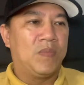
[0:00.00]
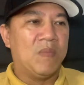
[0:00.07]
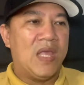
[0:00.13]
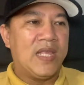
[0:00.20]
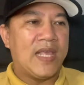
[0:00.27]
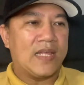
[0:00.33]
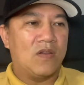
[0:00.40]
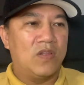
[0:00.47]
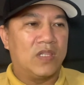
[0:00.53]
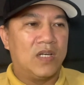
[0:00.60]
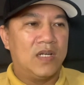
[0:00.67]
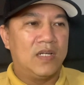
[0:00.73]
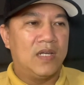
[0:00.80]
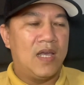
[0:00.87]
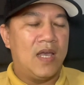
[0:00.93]
bị các đối
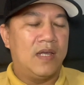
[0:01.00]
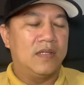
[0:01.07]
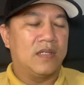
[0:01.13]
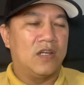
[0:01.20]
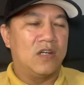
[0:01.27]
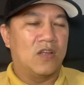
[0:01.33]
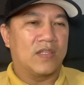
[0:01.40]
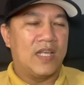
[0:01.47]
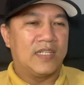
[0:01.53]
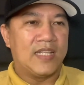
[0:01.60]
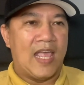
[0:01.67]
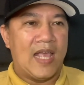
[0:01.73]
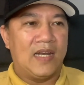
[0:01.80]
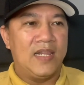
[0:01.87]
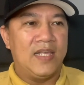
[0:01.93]
tượng à, cưỡng đoạt tài
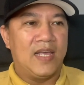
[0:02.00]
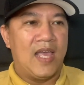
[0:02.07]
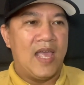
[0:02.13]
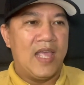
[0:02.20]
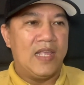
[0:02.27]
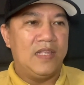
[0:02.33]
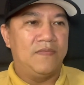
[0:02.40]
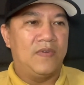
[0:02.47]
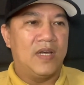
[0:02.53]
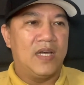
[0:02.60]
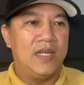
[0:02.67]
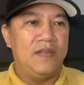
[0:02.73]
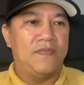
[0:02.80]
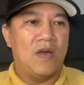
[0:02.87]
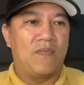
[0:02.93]
sản liên hệ
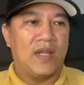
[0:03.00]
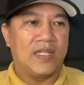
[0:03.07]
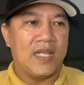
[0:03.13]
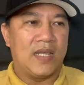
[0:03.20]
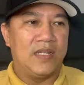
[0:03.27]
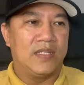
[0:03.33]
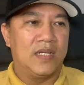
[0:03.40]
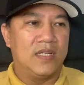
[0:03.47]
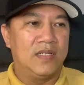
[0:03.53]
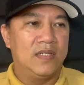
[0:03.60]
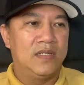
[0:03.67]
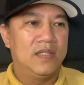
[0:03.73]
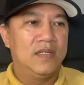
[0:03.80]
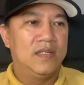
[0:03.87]
với phòng cảnh sát hình sự